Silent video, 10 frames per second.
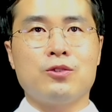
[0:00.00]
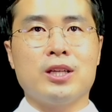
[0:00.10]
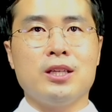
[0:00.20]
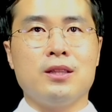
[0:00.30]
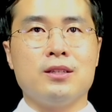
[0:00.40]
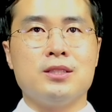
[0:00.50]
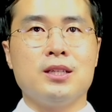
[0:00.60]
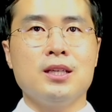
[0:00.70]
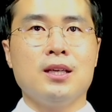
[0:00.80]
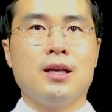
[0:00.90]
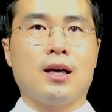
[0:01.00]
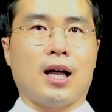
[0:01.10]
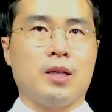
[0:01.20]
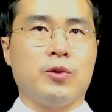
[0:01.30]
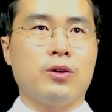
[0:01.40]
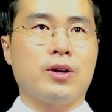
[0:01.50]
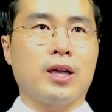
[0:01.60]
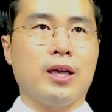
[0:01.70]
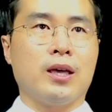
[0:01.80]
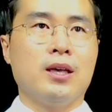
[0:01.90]
질환이 있는지, 아니면
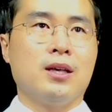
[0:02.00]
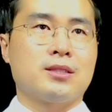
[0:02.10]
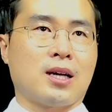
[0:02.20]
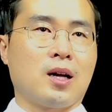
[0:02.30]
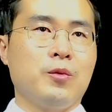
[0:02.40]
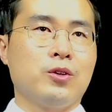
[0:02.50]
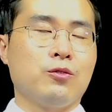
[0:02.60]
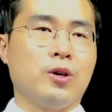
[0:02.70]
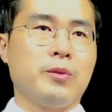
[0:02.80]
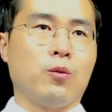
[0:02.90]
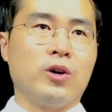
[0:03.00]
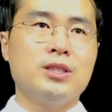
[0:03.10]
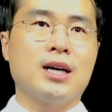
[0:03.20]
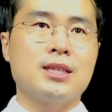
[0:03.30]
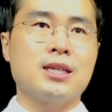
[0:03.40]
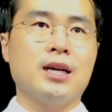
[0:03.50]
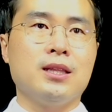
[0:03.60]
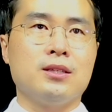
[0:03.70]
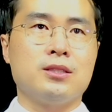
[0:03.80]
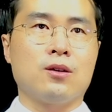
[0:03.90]
혈액에 자가면역 내염의 원인 항체가
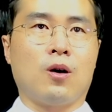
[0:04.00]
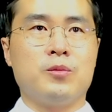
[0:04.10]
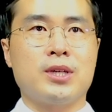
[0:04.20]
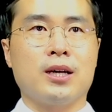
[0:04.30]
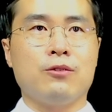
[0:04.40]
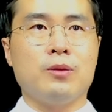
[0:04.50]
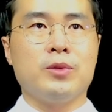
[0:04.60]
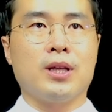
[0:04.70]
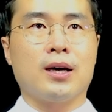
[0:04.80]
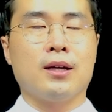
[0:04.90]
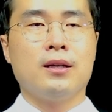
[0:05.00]
있는지를 검사하게 됩니다.